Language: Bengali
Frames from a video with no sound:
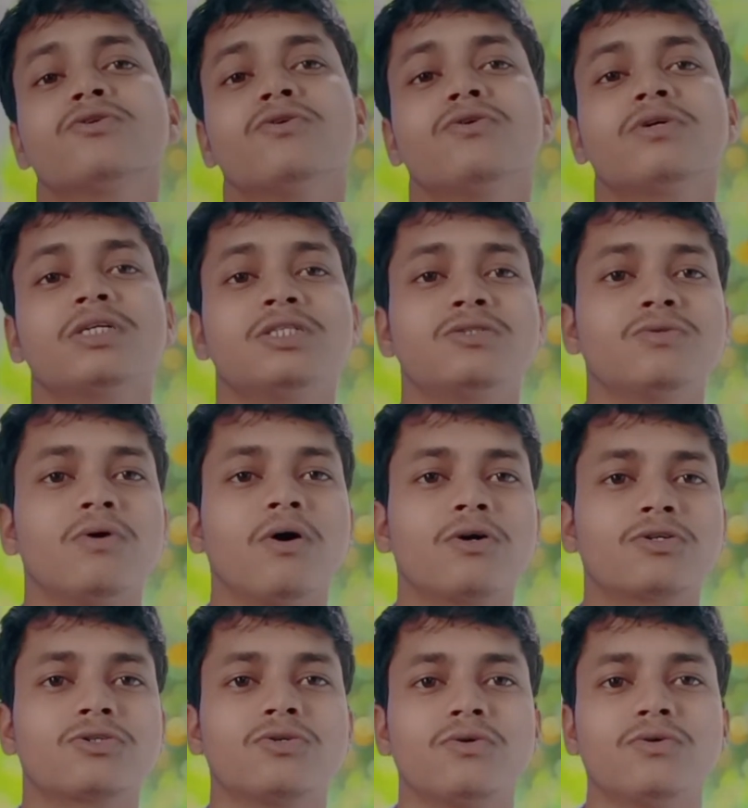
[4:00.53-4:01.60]
কিছু অংশ
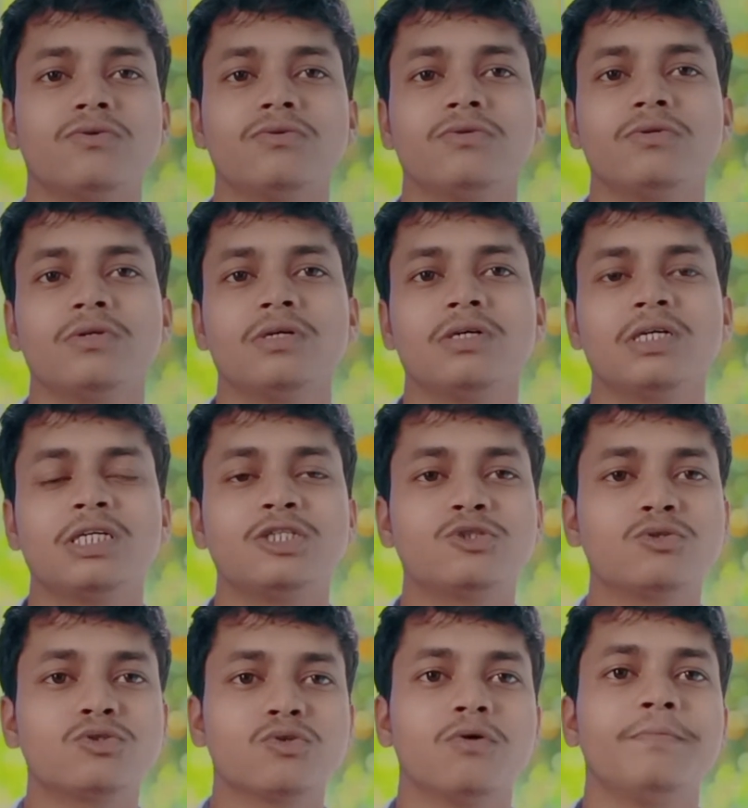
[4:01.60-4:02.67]
কিছু
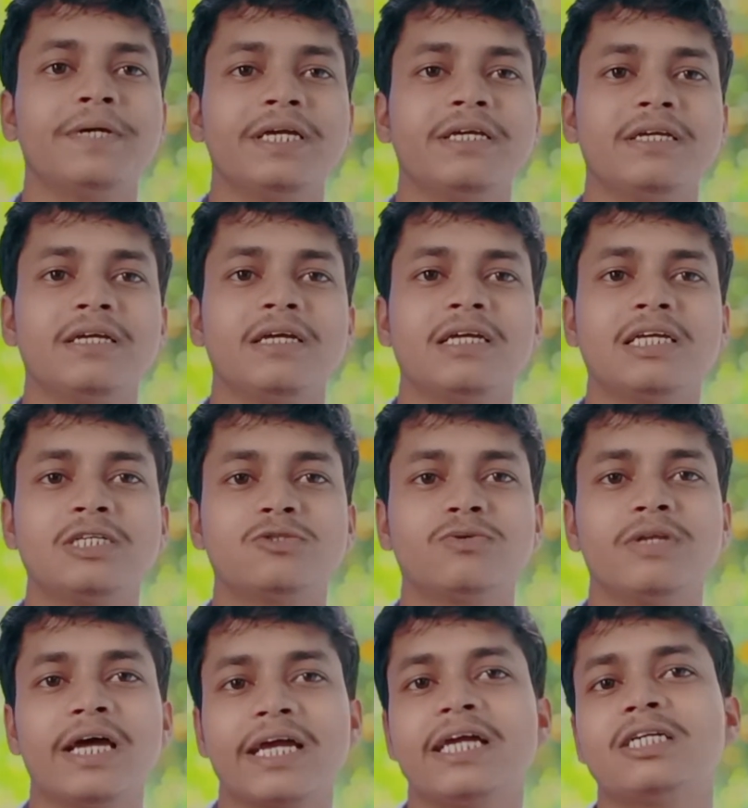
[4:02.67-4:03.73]
ছবি কিছু
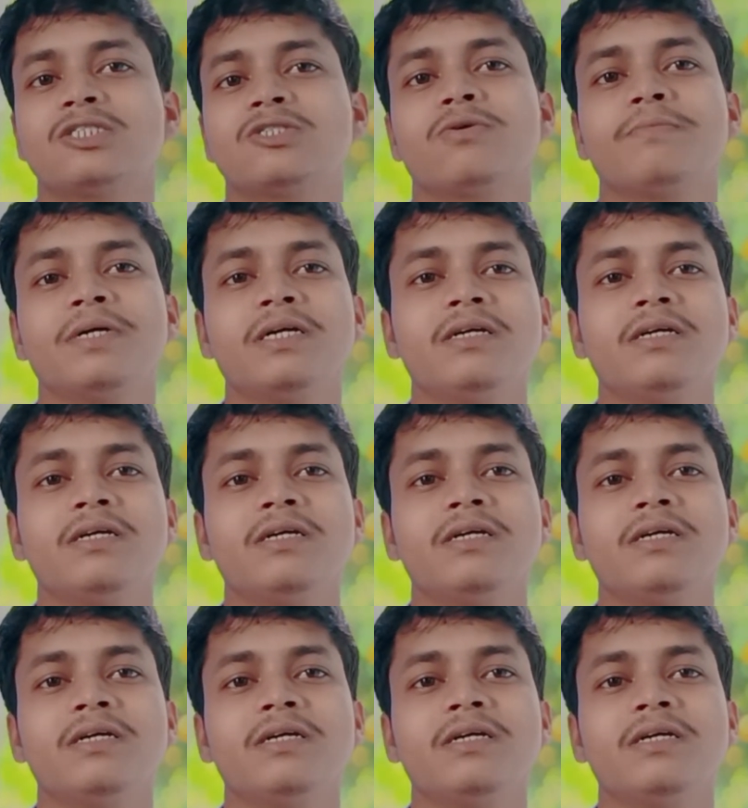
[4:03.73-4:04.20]
নেগেট ছবি